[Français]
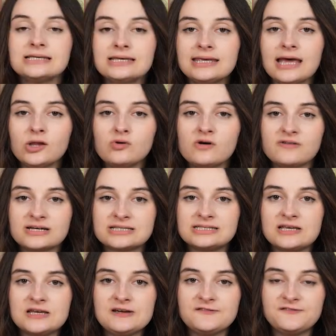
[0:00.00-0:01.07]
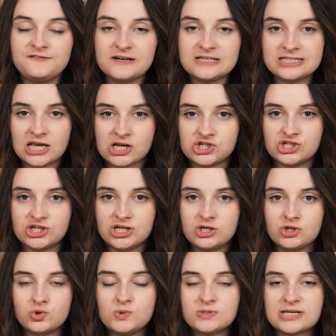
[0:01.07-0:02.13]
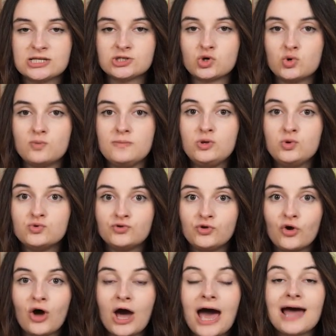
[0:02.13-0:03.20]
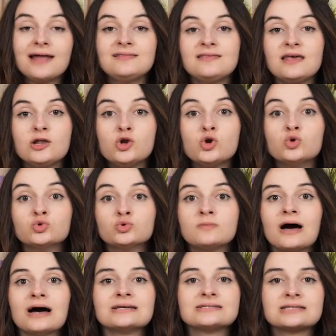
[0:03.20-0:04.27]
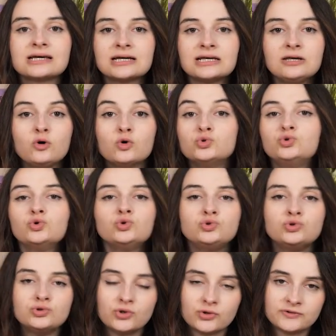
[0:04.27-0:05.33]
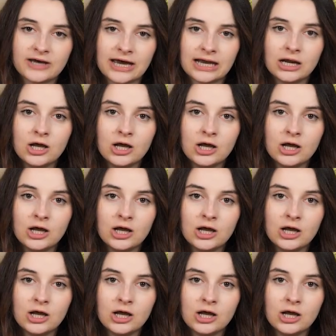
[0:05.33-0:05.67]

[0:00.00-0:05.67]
Ces cartes doivent rester face cachée jusqu'à ce que le minuteur atteigne le nombre inscrit au dos d'une d'entre